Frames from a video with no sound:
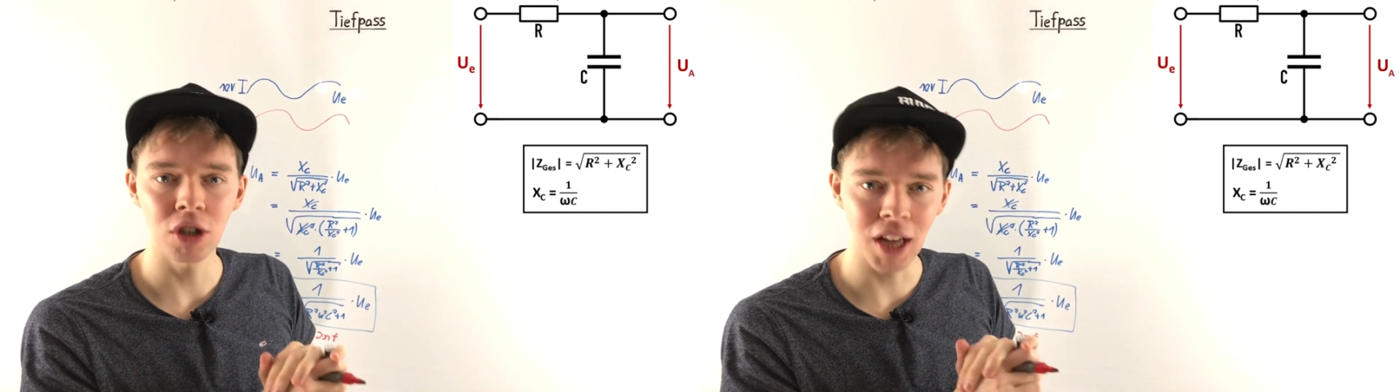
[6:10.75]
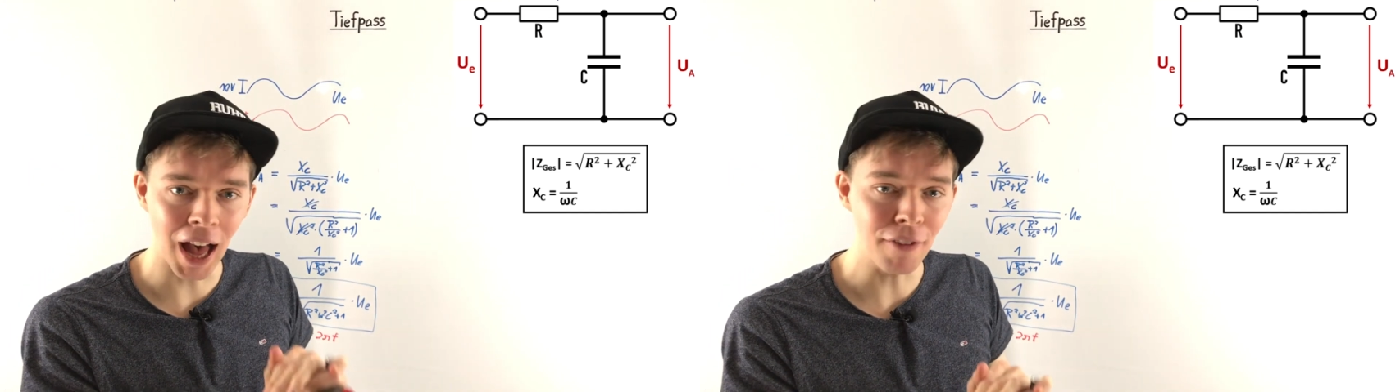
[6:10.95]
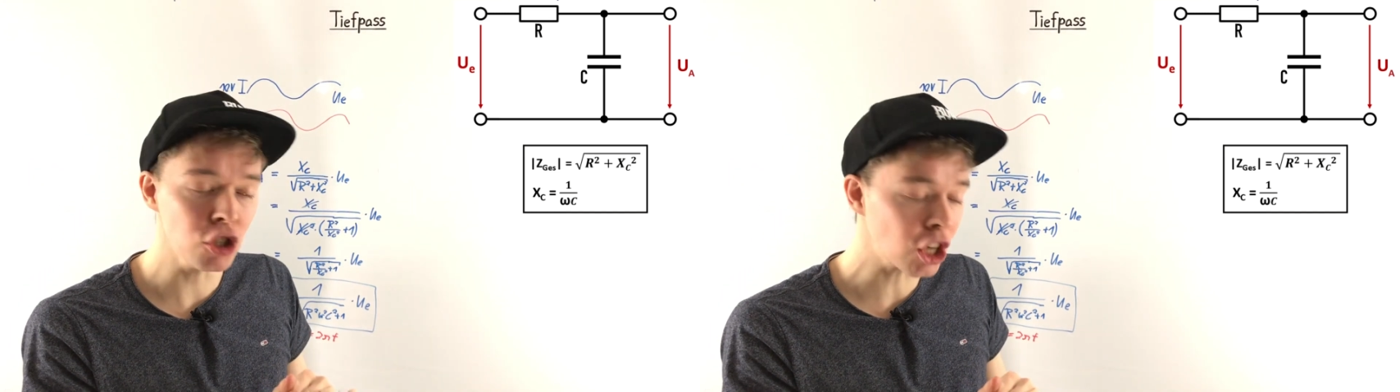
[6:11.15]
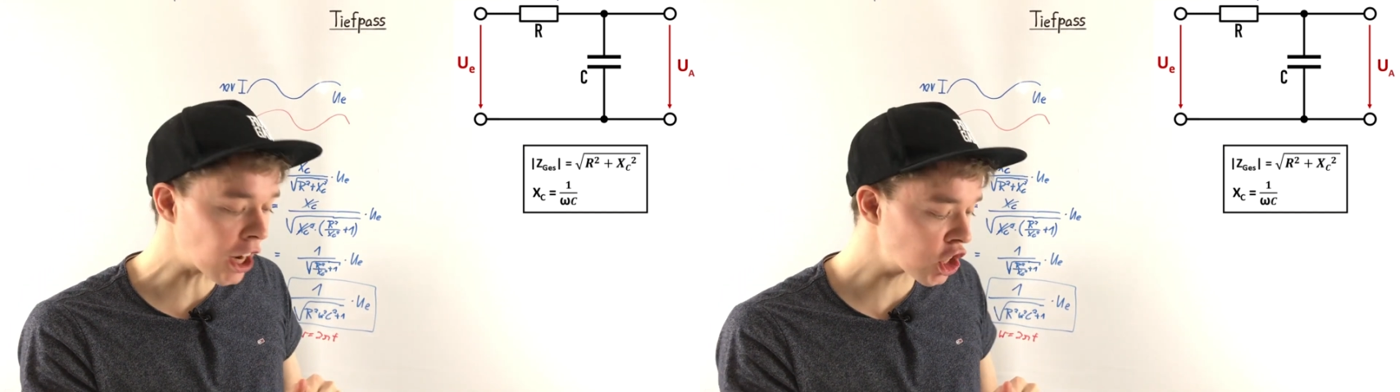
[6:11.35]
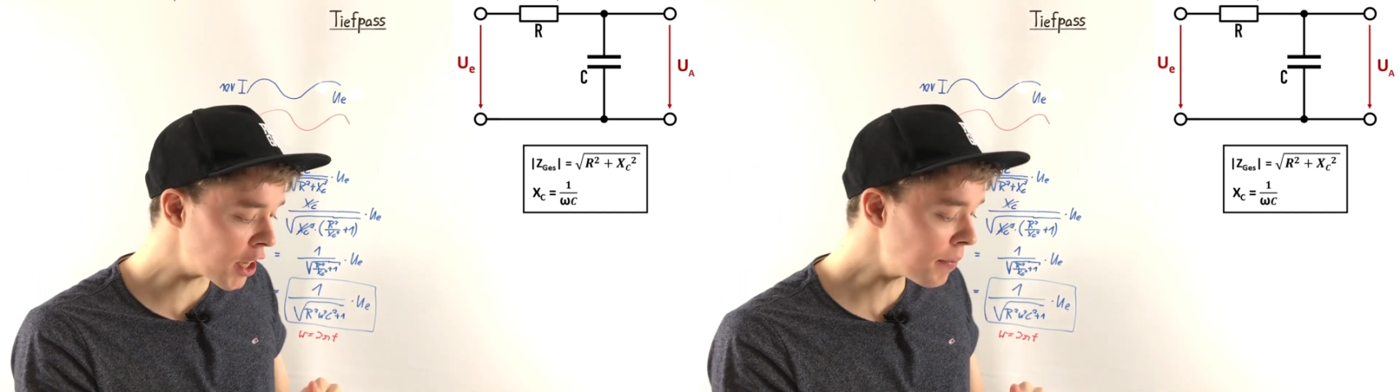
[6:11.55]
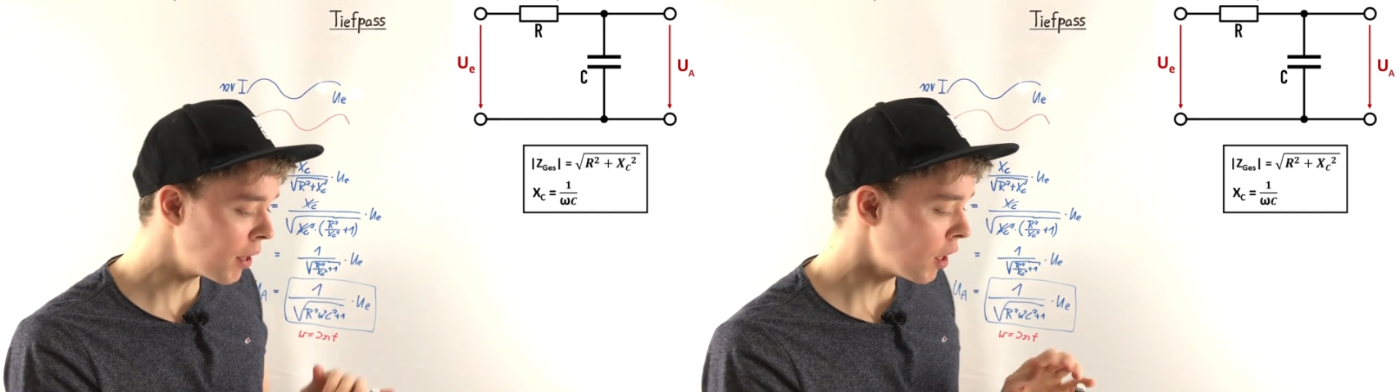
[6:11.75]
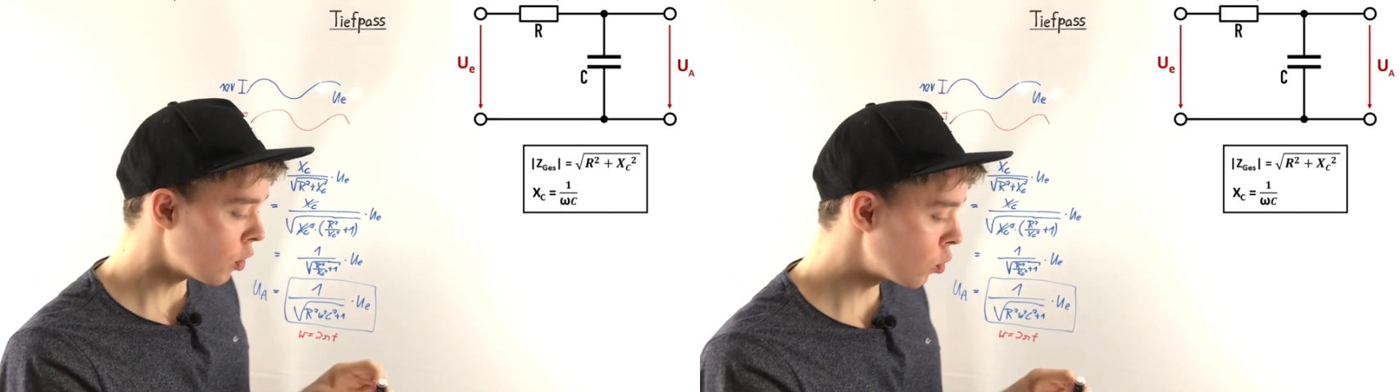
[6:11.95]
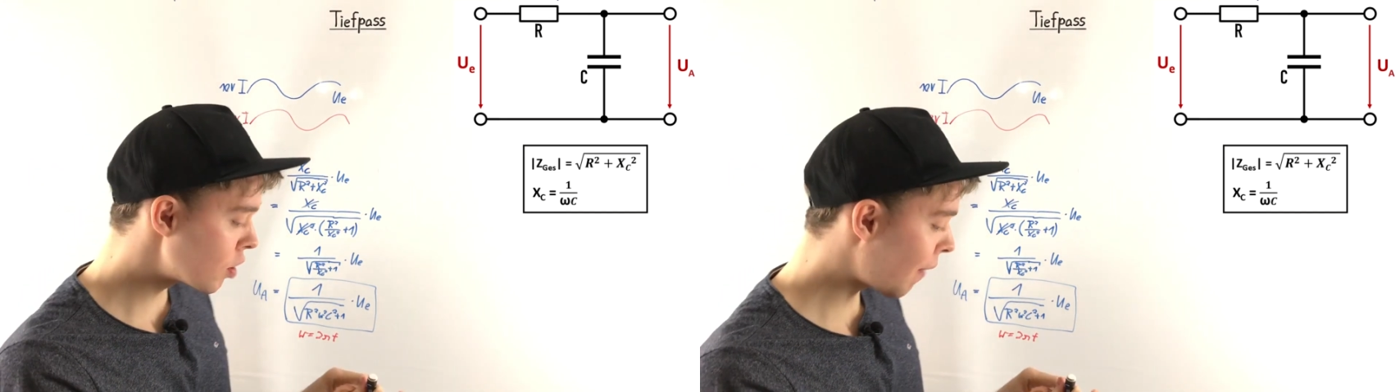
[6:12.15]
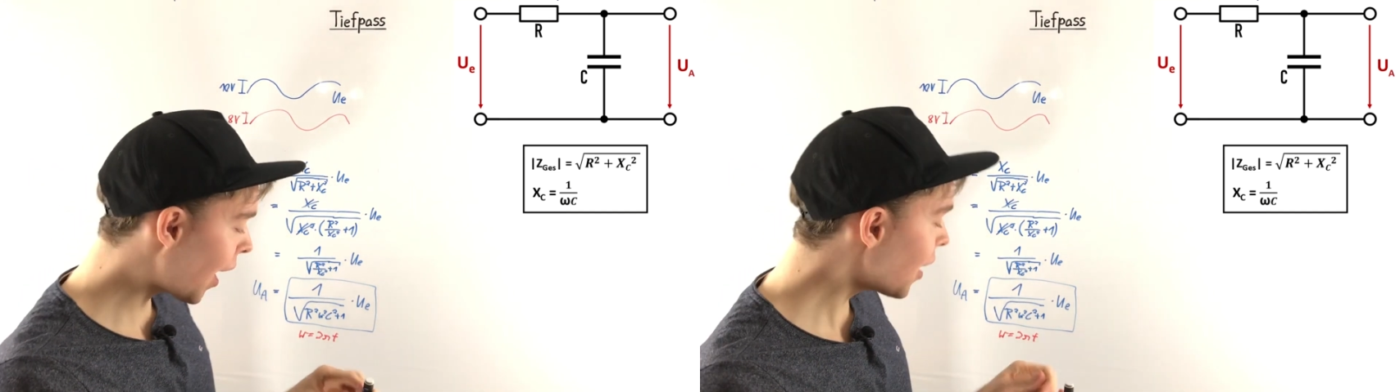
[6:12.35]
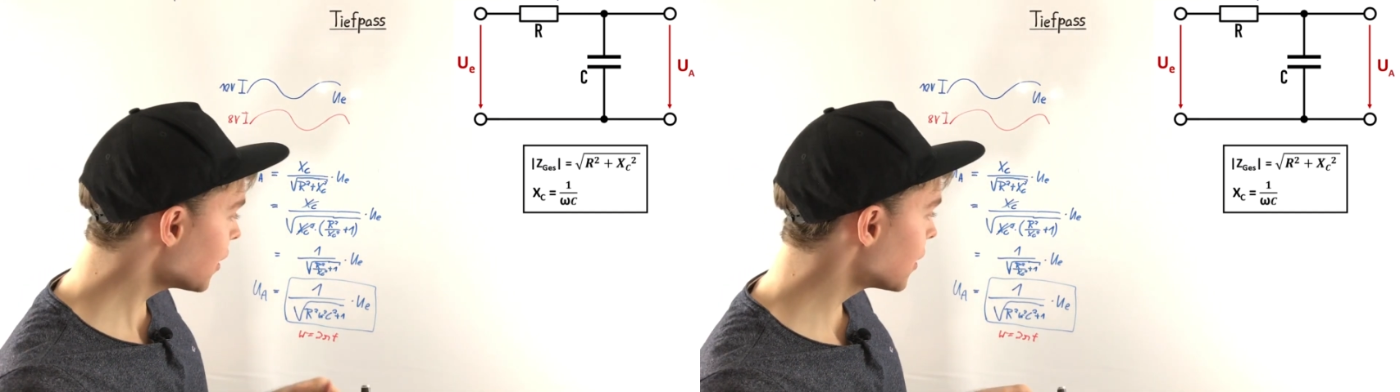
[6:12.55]
grafisch darstellen und
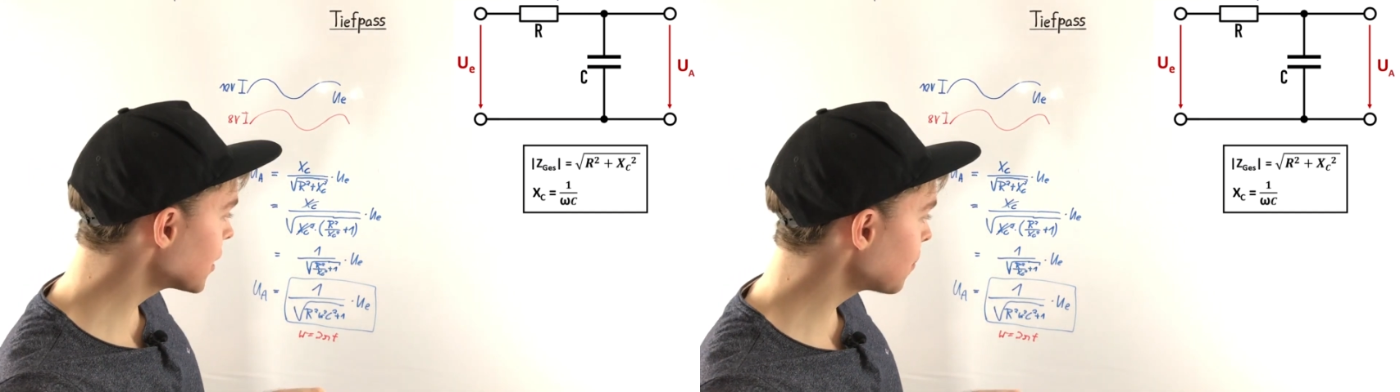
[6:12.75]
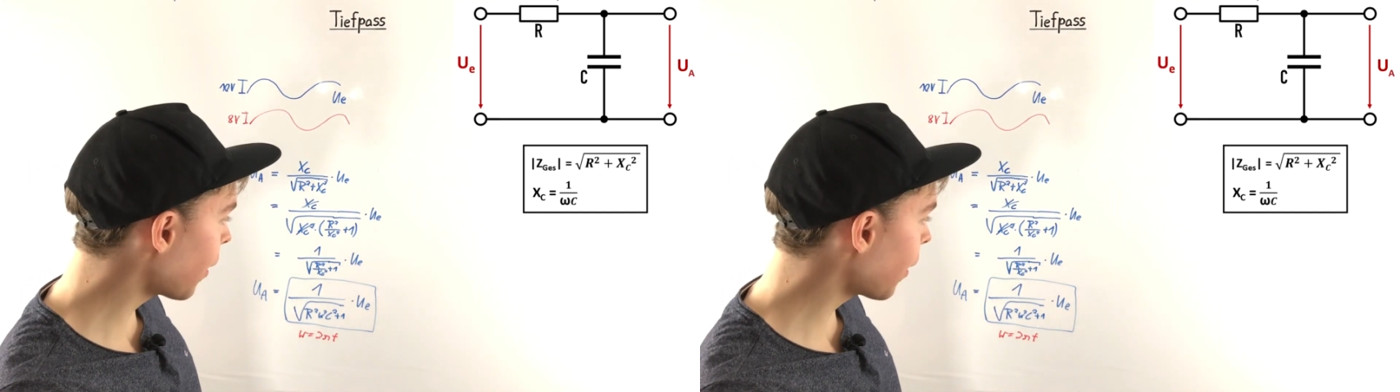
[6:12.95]
zwar jetzt